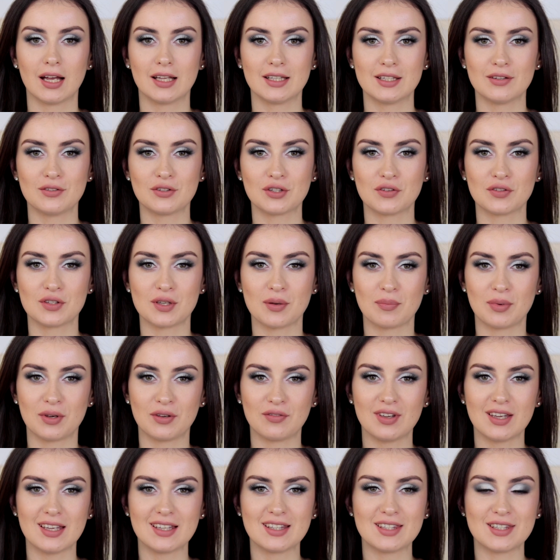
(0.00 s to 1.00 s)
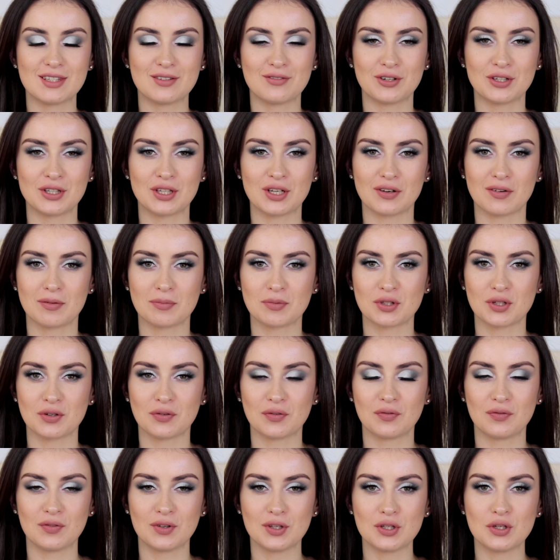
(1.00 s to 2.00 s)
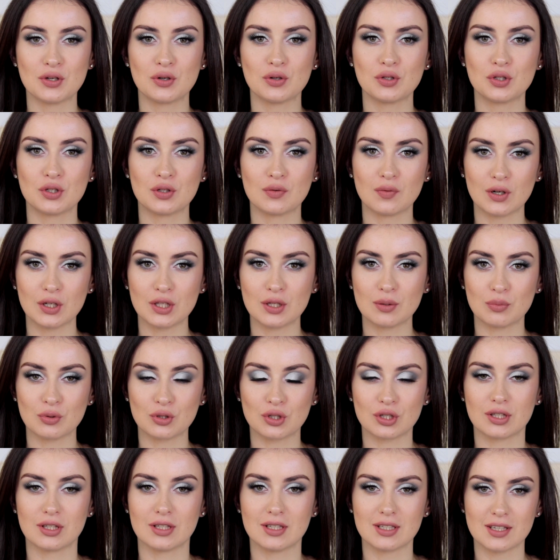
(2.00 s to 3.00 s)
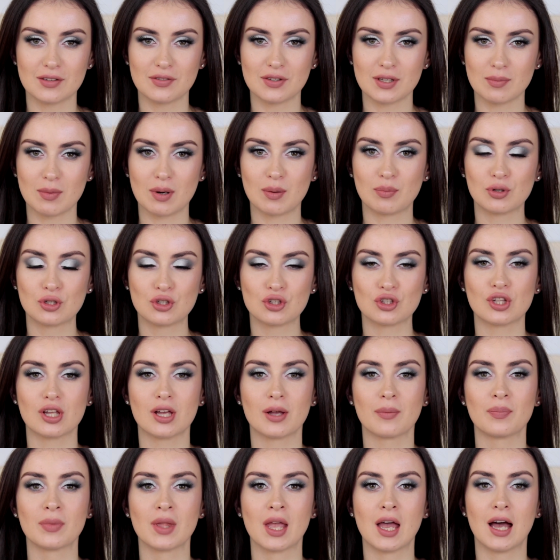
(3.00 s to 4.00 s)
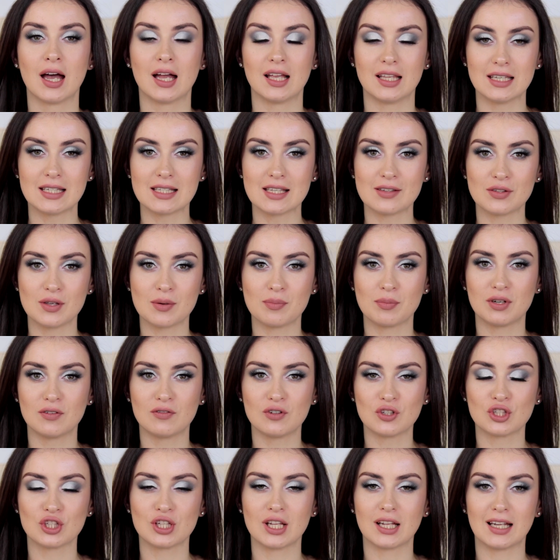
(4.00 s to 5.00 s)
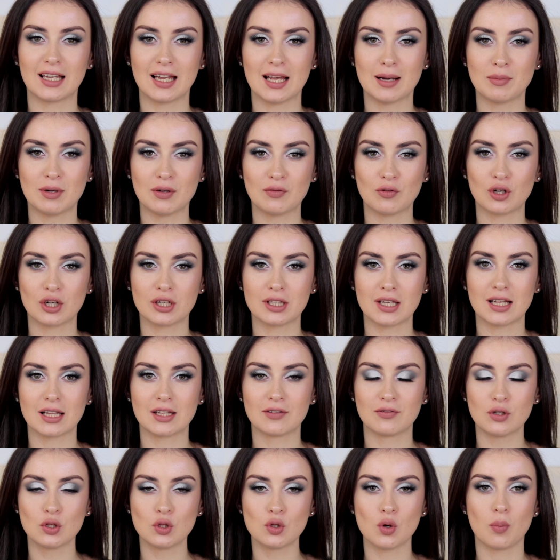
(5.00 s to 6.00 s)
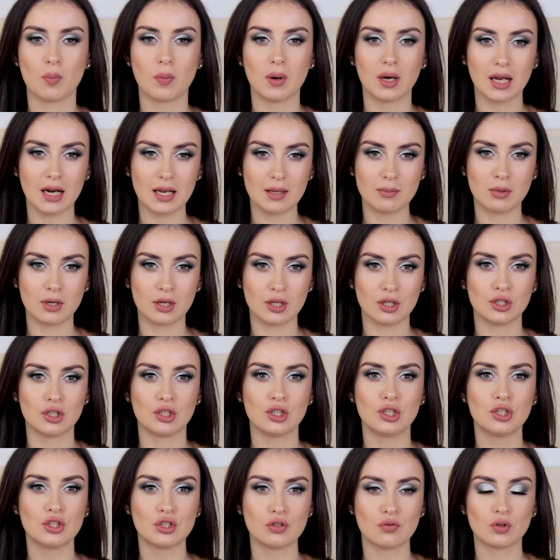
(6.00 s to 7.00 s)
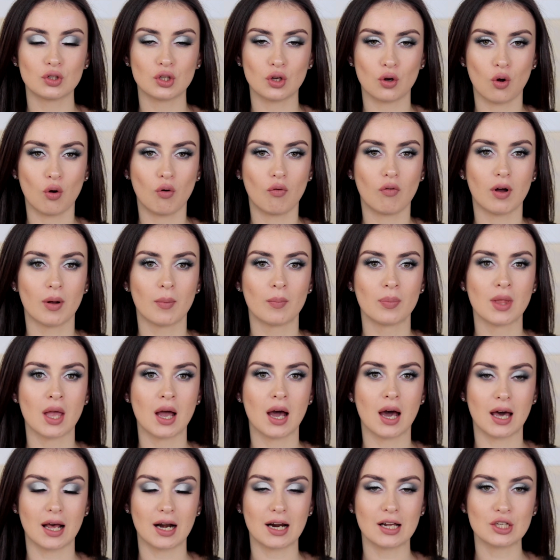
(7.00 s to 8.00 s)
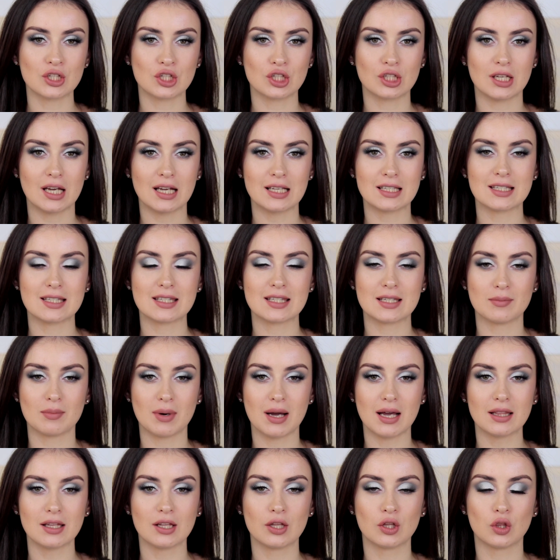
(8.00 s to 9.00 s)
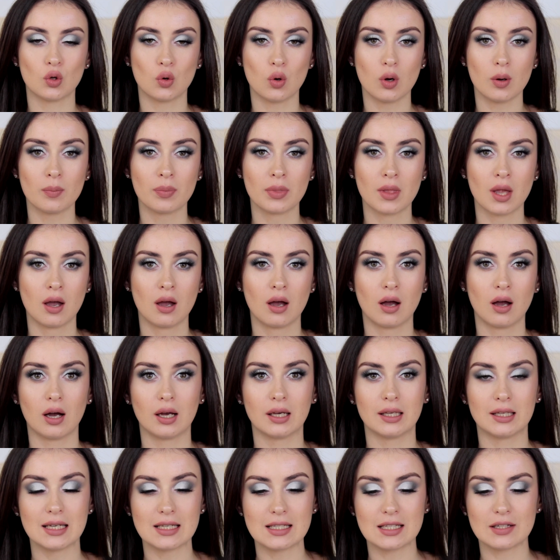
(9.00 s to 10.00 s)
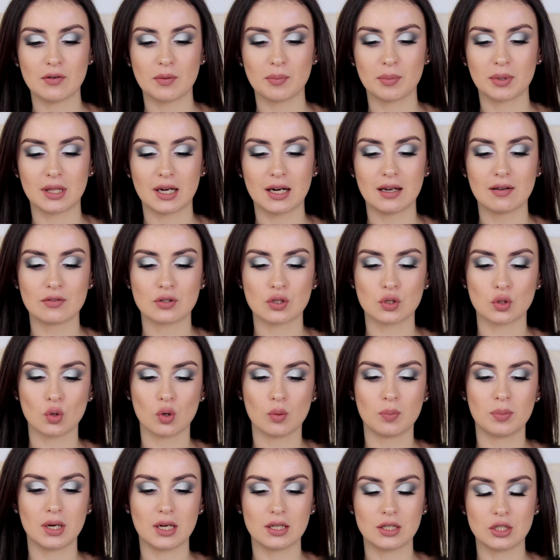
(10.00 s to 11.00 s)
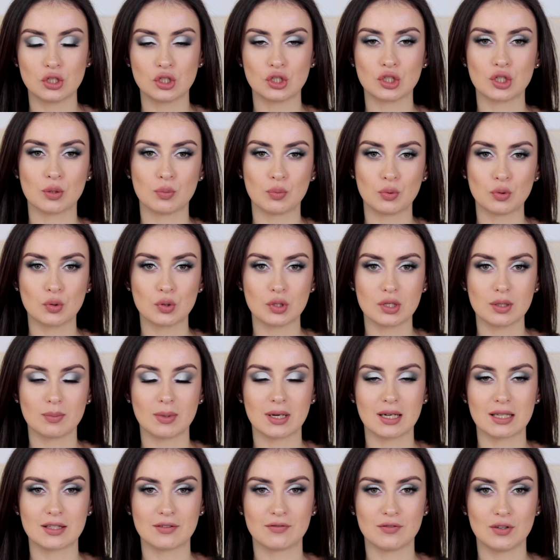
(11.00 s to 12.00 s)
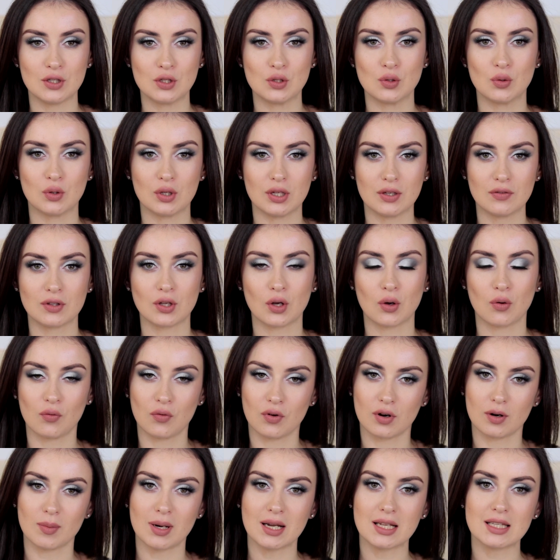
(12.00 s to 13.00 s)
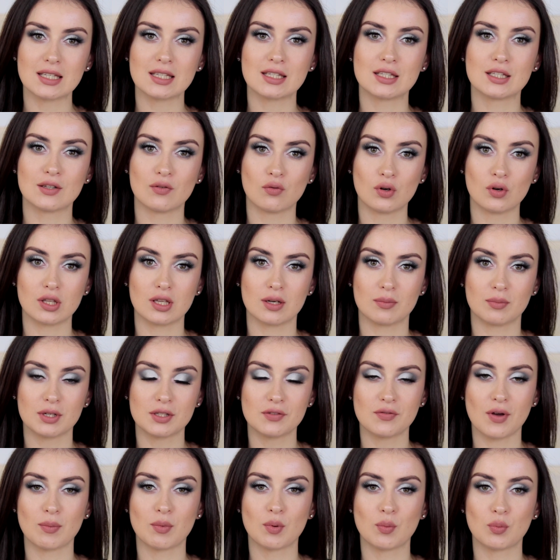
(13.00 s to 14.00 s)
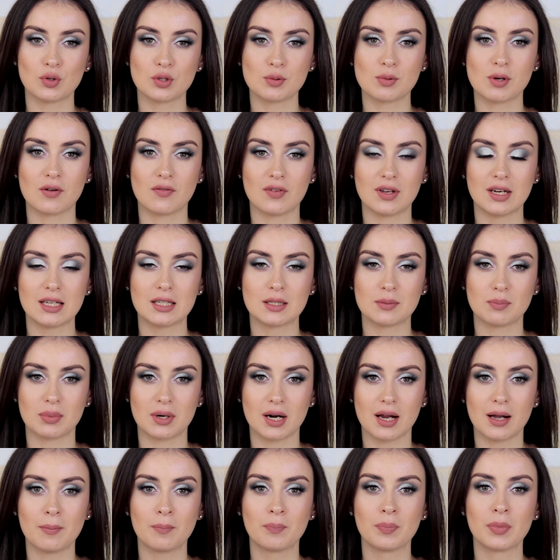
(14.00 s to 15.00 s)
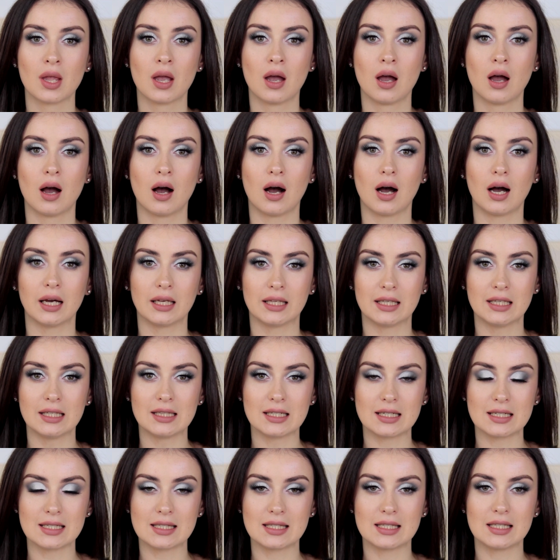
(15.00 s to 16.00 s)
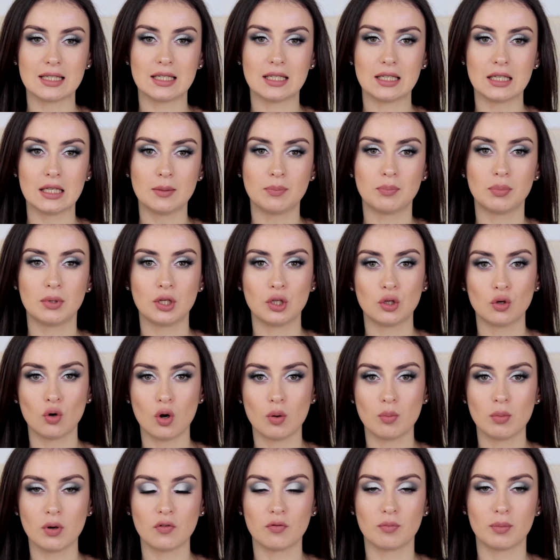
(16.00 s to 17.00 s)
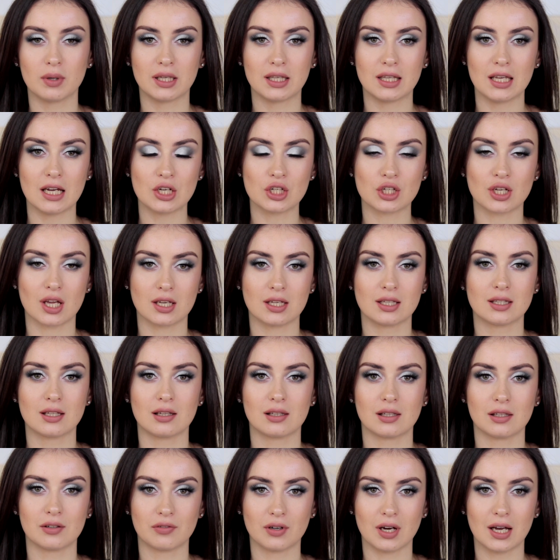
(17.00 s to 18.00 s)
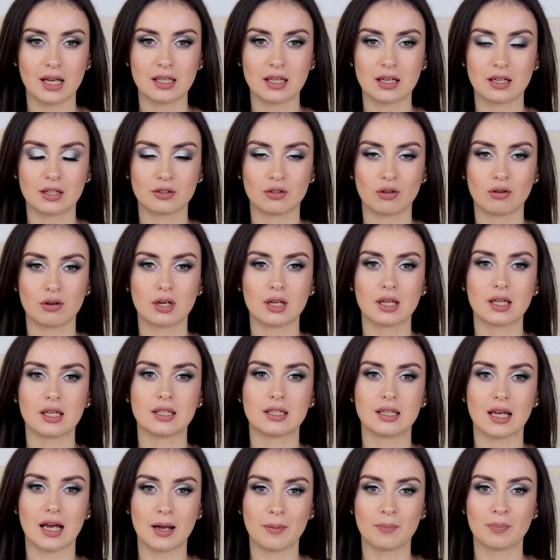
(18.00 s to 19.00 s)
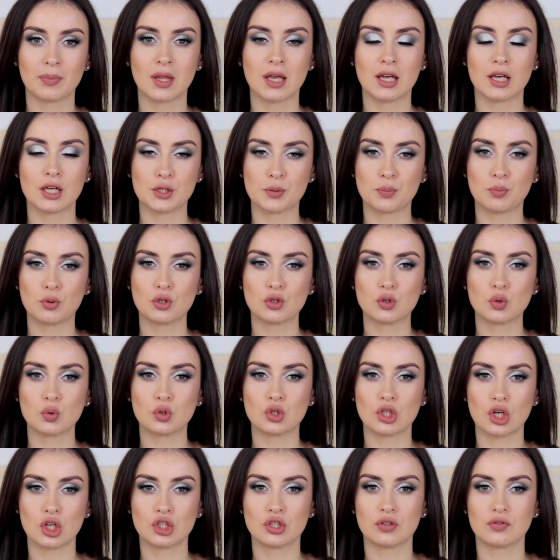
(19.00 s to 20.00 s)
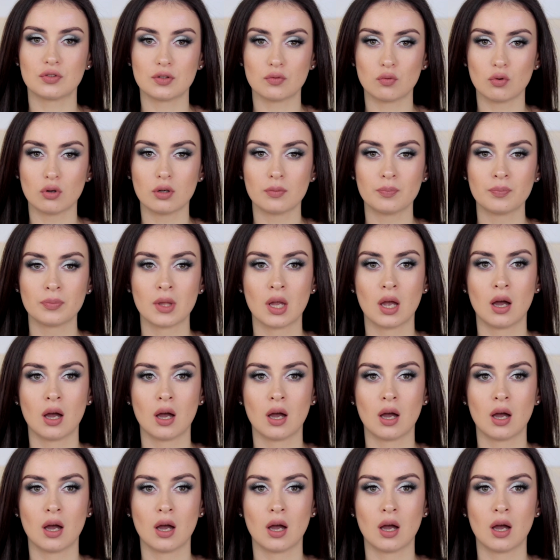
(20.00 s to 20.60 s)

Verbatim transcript: Девочки, всем привет! Сегодня я к вам с новым видео. Сегодня будет не совсем обычное, не совсем привычное для моего канала видео. По крайней мере, ничего такого раньше я не снимала, но если вам понравится, то периодически буду снимать видео и в таком формате. Сегодня мы с вами будем говорить про а, хитрости и приемы в макияже, какие-то лайфхаки, которые я использую чаще всего,